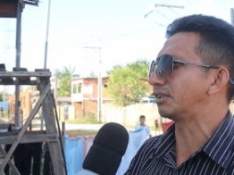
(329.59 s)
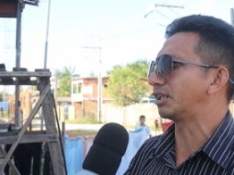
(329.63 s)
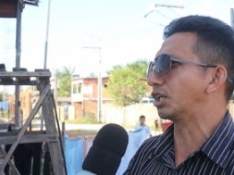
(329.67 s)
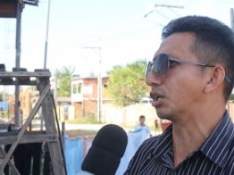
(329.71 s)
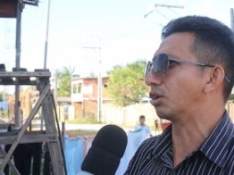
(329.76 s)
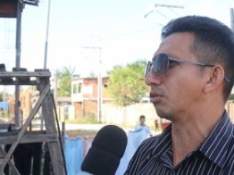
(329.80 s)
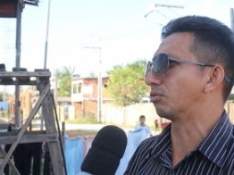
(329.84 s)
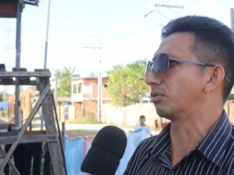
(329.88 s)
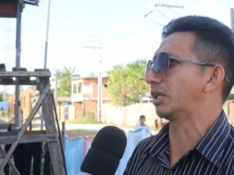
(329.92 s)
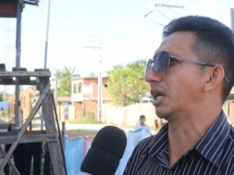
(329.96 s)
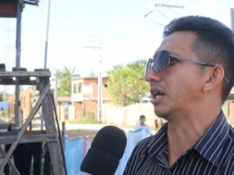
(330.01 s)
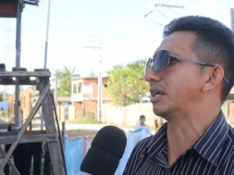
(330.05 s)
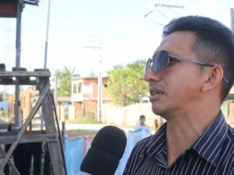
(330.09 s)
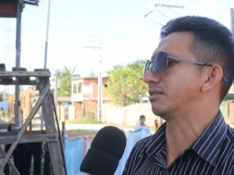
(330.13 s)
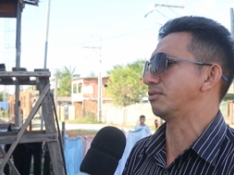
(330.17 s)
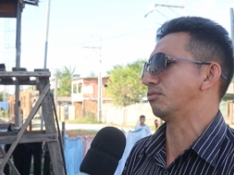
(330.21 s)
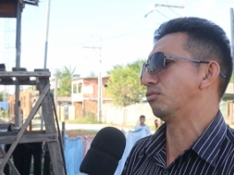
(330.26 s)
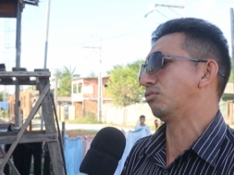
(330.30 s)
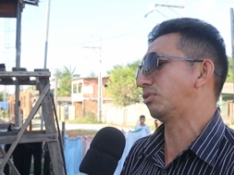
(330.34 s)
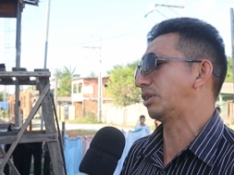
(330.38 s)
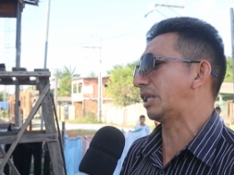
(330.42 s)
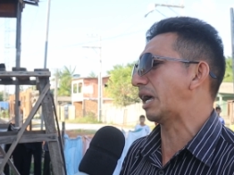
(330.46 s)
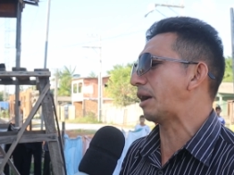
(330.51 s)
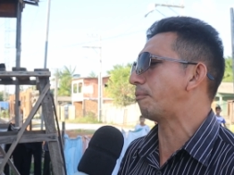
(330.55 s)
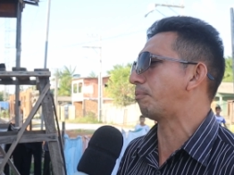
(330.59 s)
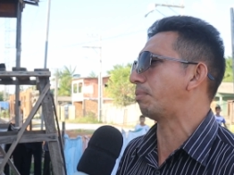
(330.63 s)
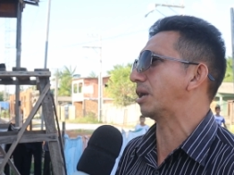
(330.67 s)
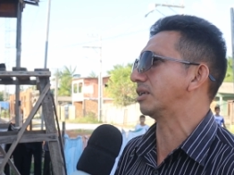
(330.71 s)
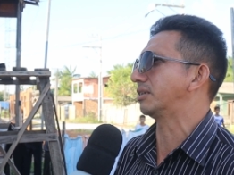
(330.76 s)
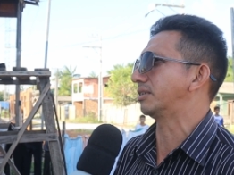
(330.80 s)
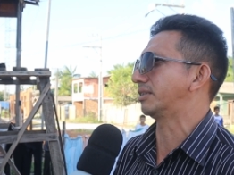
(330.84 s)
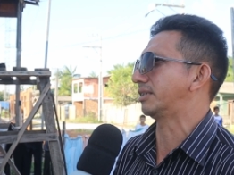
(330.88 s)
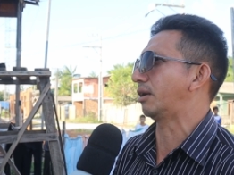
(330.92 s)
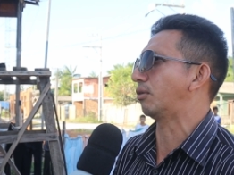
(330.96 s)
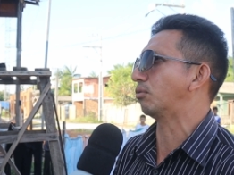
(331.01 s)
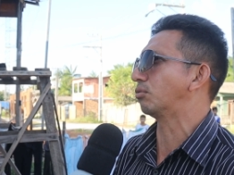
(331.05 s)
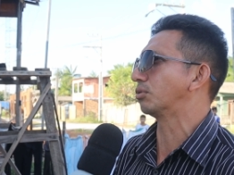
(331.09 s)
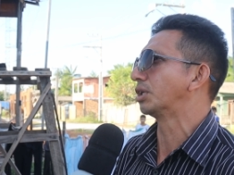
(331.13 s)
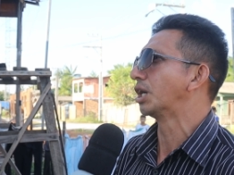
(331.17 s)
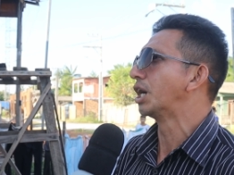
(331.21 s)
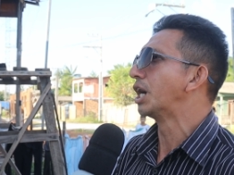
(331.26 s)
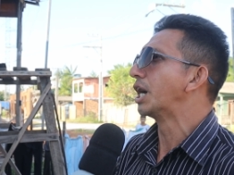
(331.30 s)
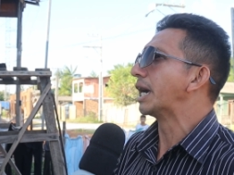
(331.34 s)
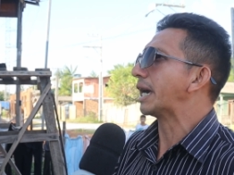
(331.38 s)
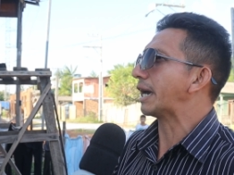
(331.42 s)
um que não tem, né? não tem plano de saúde.